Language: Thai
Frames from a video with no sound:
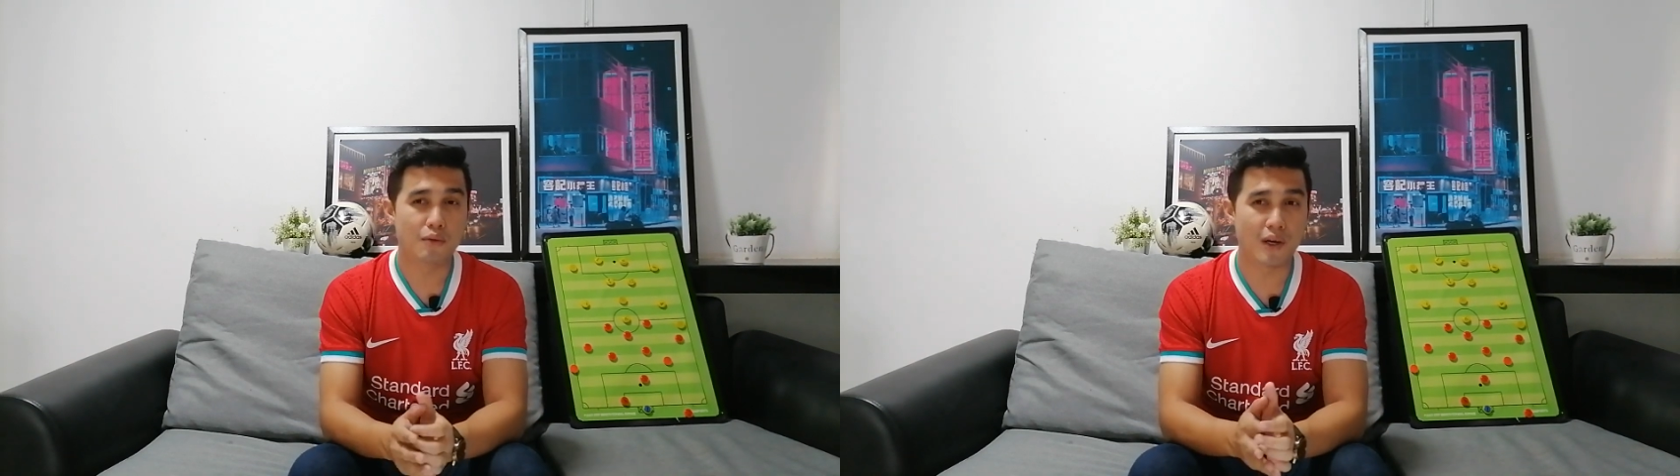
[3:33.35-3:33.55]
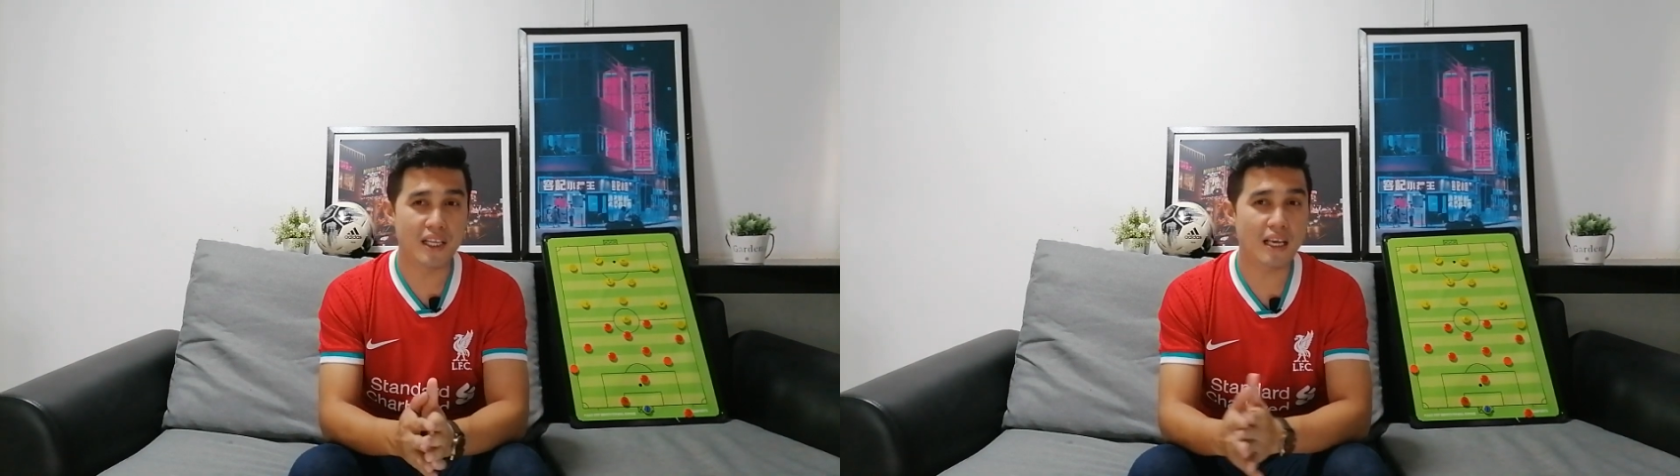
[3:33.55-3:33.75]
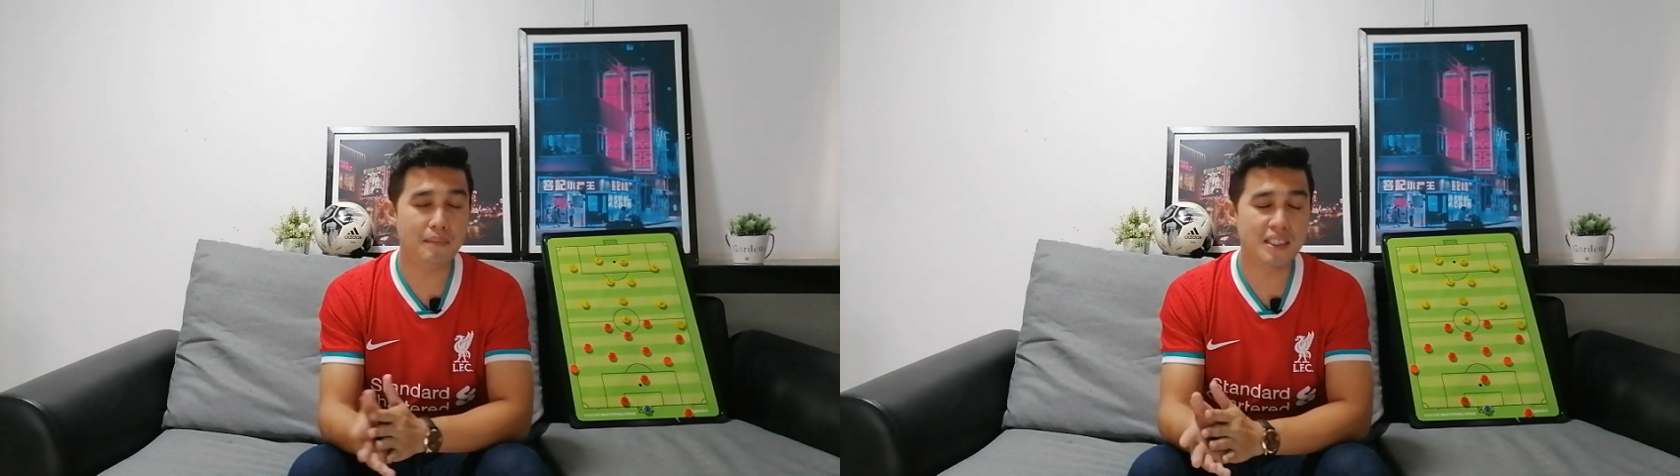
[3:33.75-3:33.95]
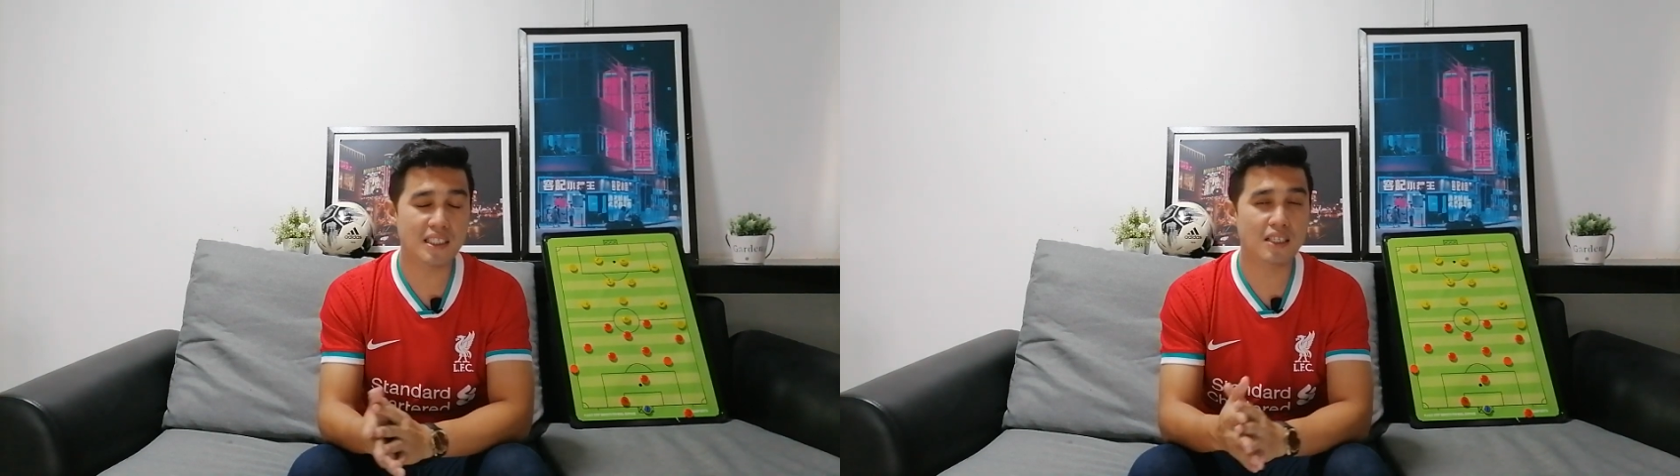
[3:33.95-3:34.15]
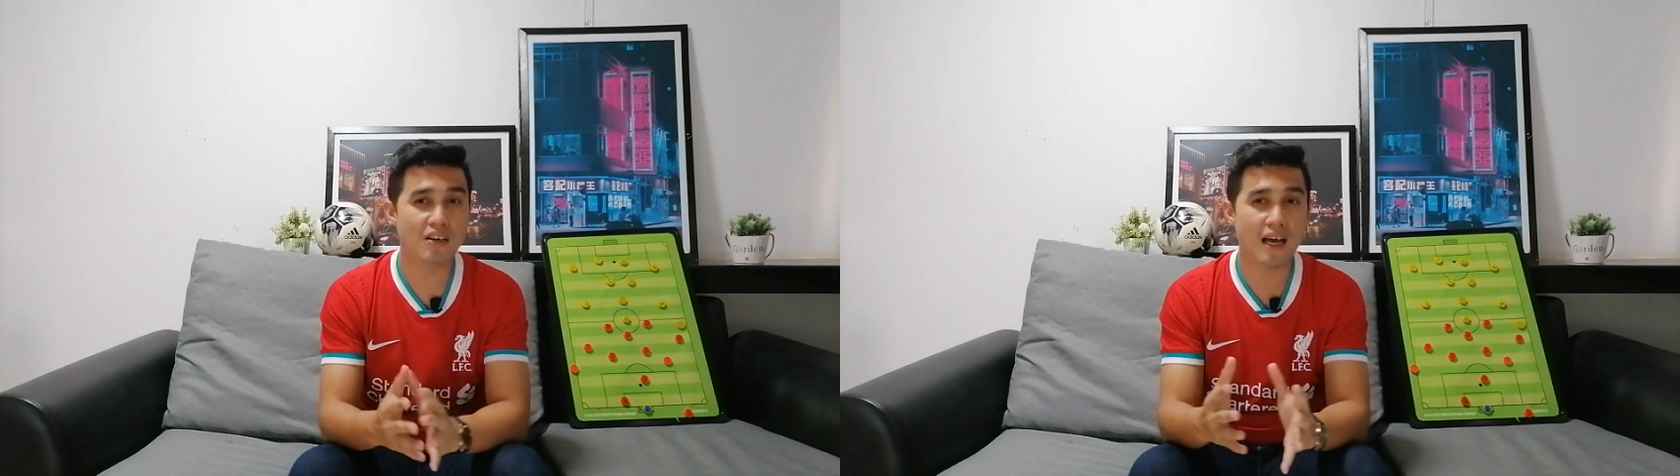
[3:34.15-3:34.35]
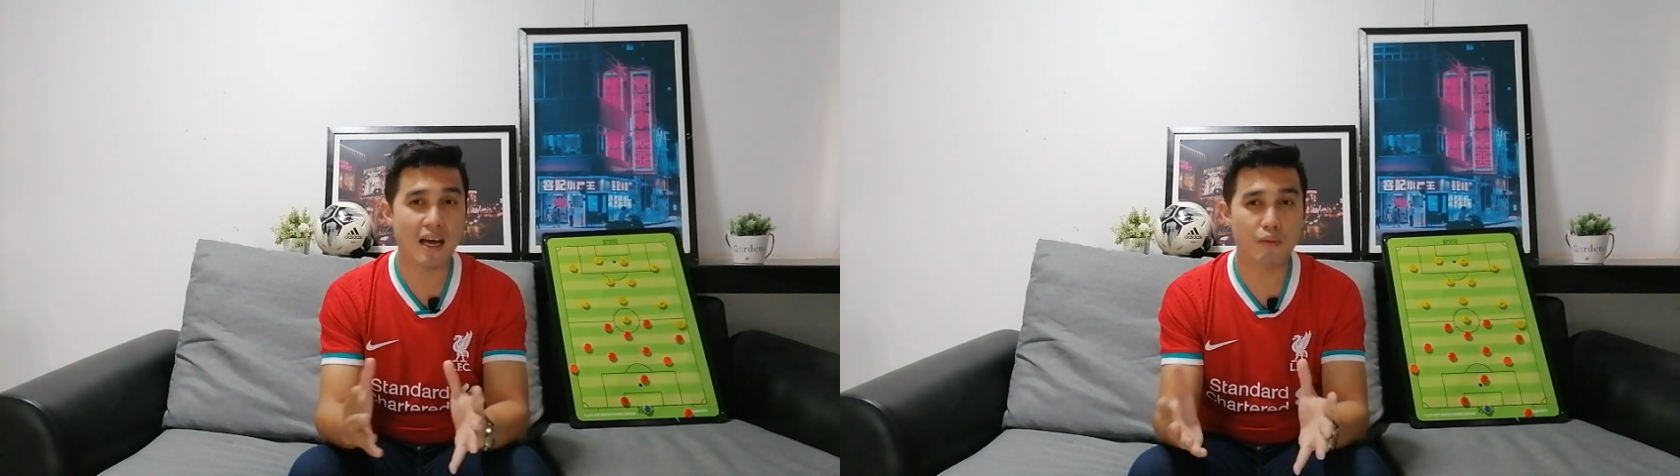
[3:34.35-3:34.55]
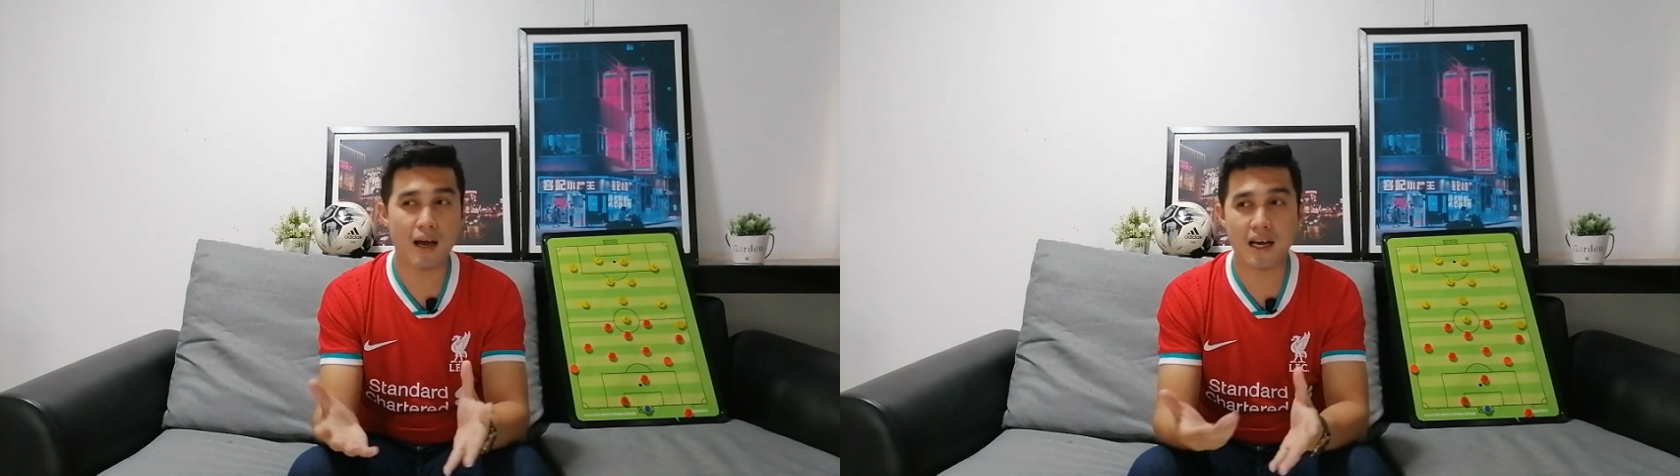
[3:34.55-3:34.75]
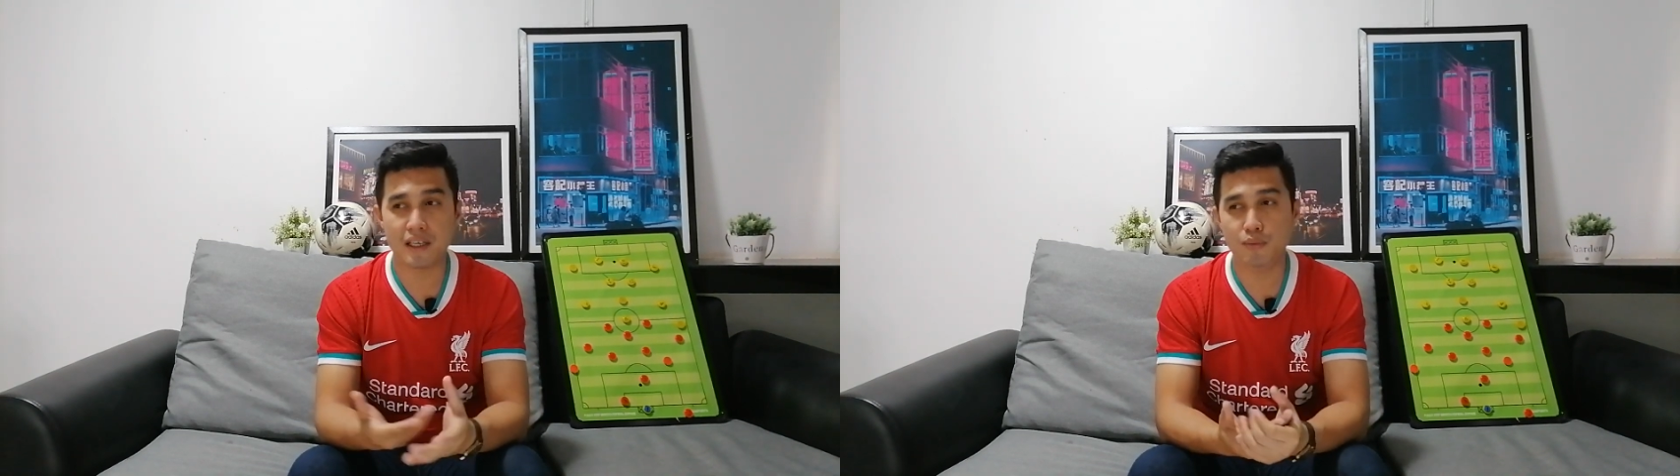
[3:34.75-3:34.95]
วันนี้เอมิชกี้ก็คาด
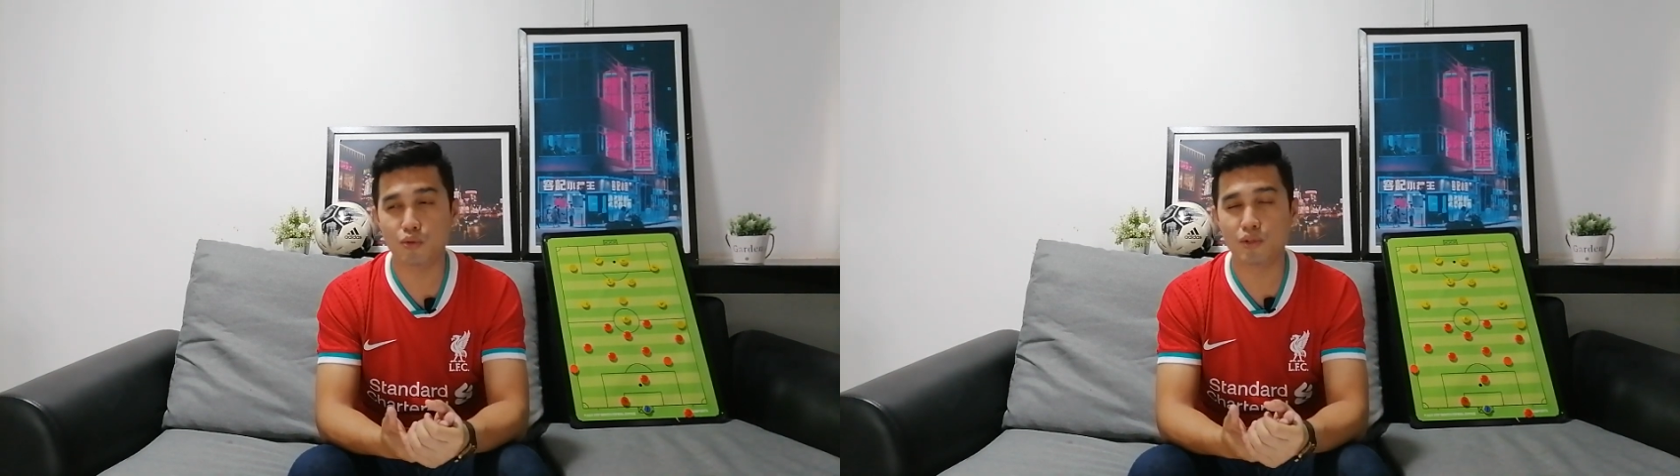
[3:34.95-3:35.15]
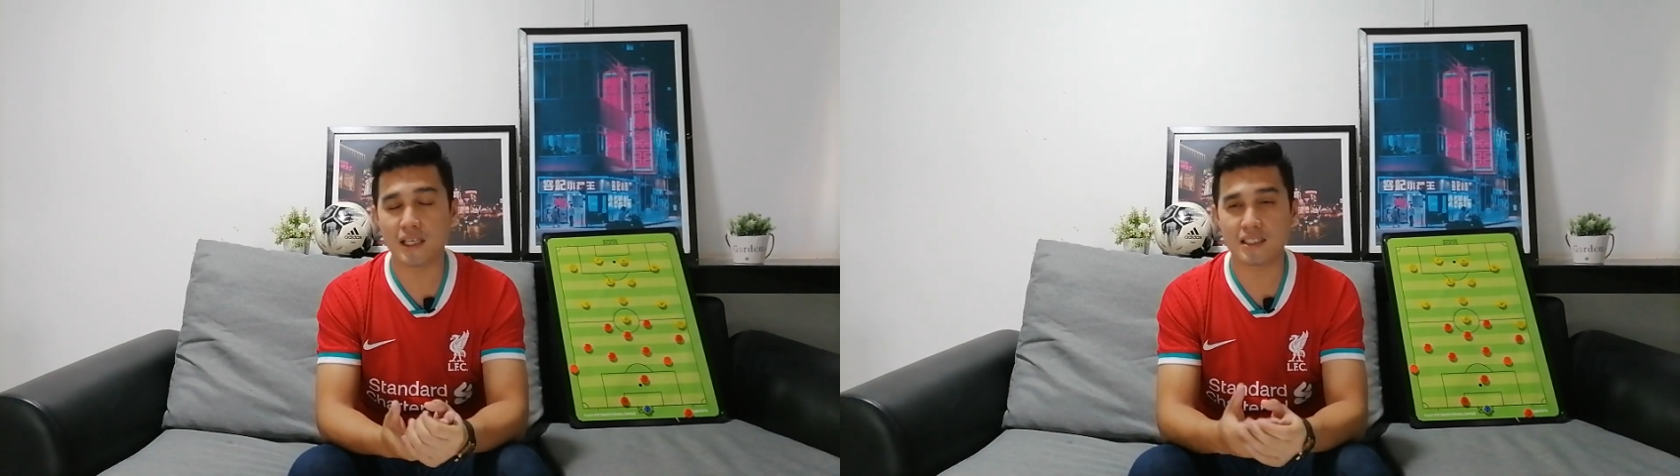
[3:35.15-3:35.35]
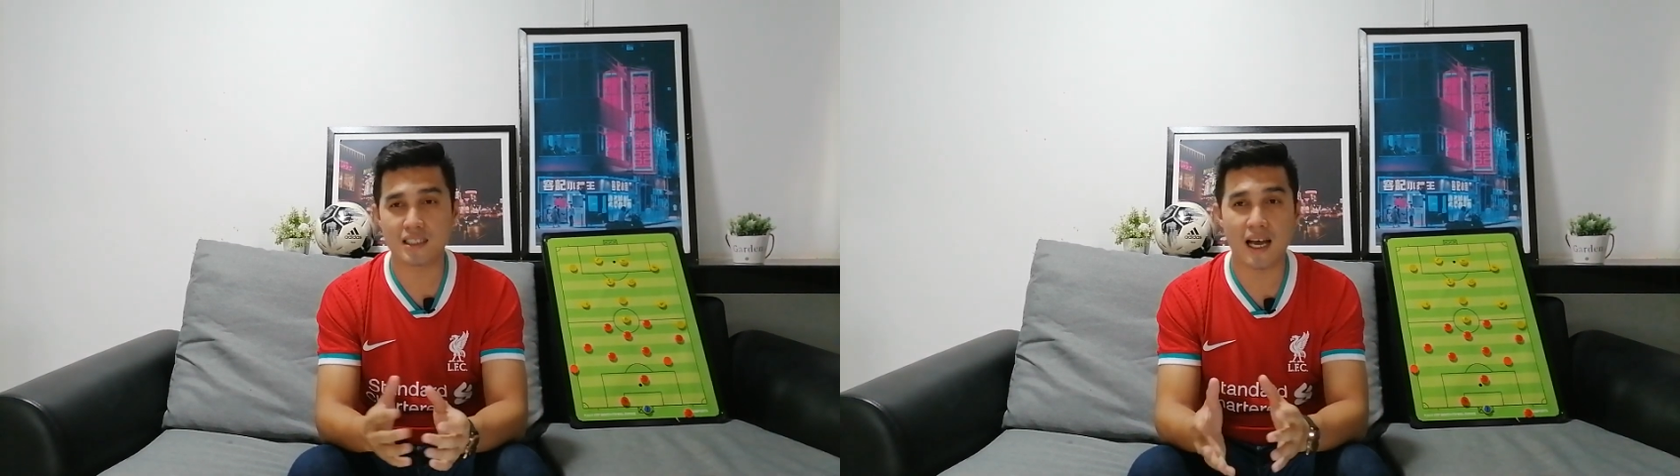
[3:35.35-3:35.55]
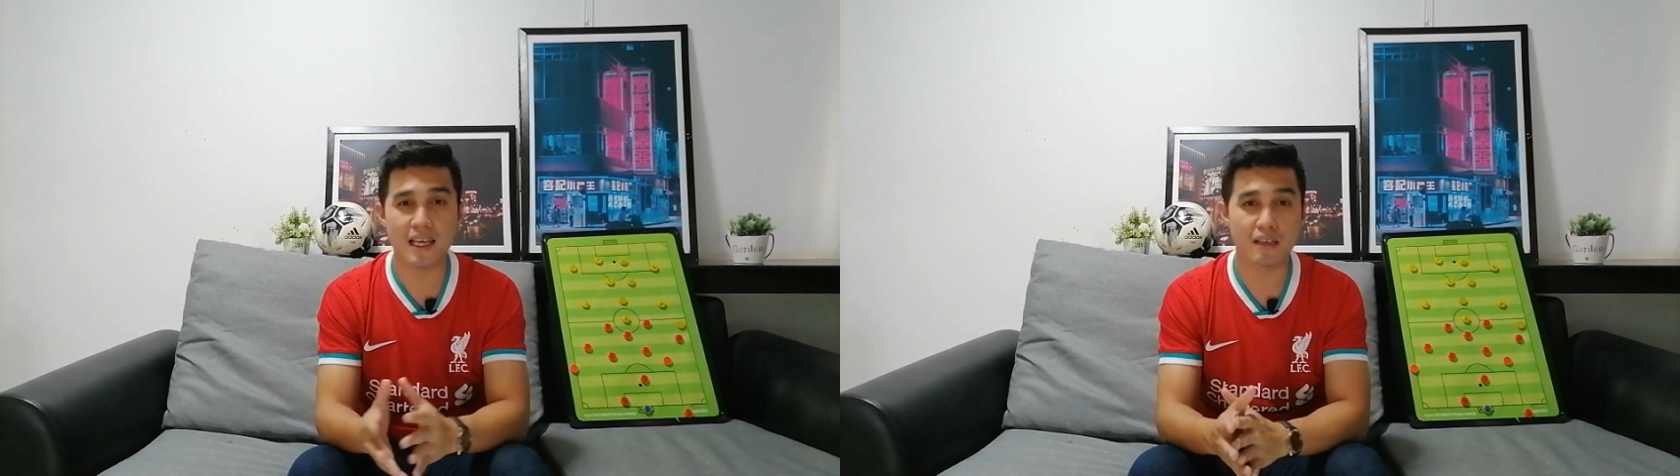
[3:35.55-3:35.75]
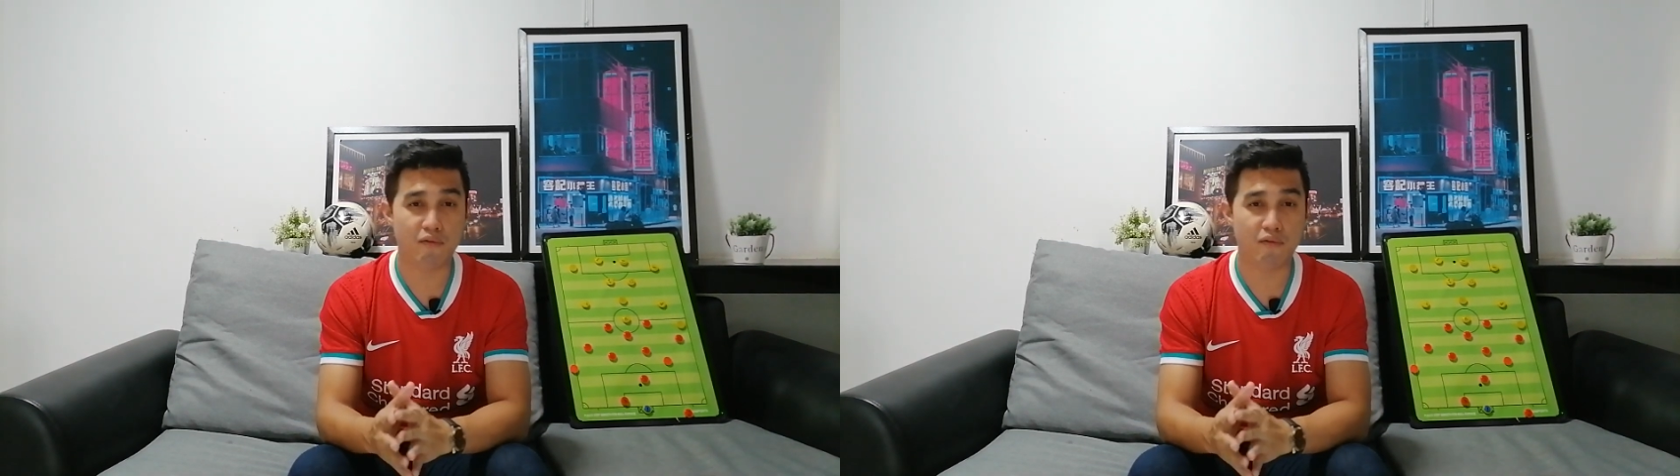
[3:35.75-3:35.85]
ว่าริพูน่าจะใช้